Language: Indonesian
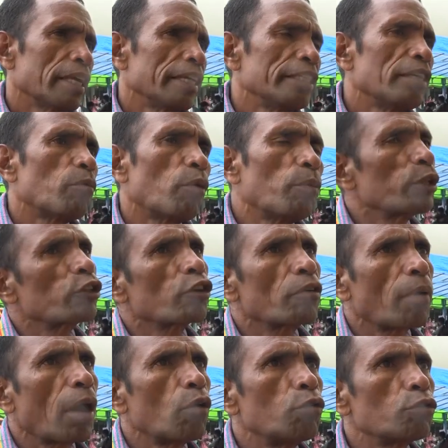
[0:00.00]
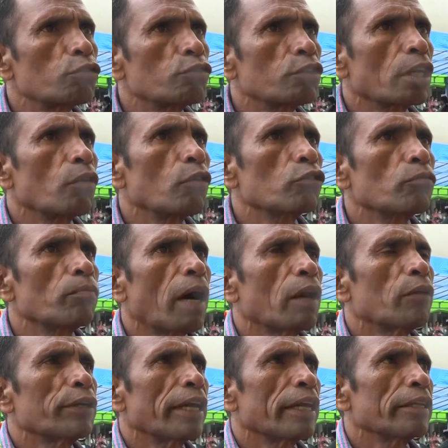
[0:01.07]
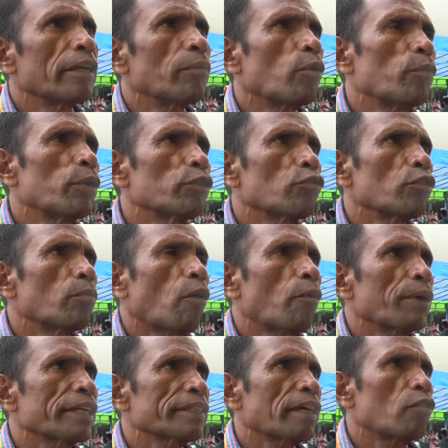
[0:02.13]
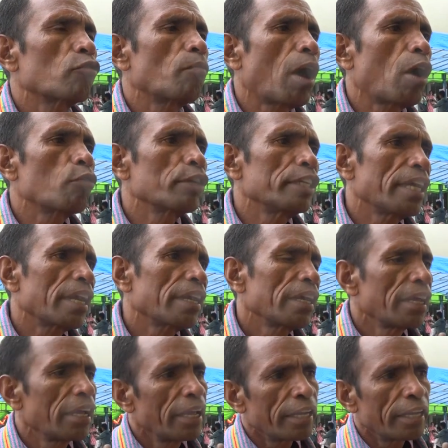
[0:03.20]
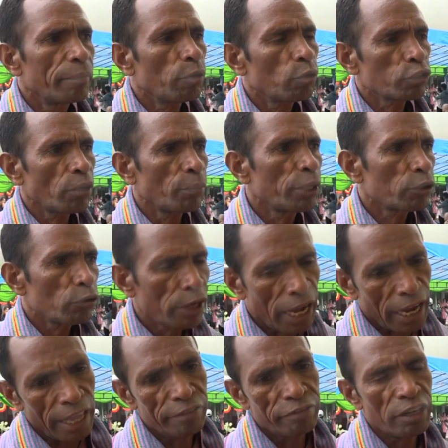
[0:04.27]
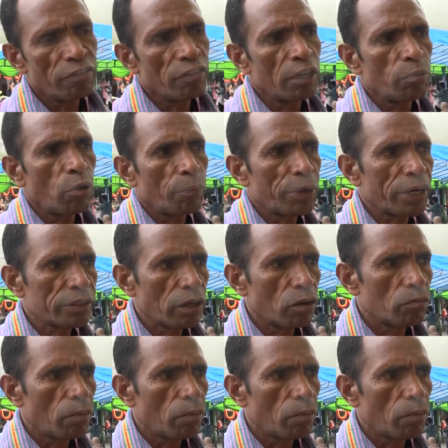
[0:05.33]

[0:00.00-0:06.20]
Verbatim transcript: Ainaru, José Florindo Andrade, preocupa tambal a aldeia Hat e Sucumulo se dá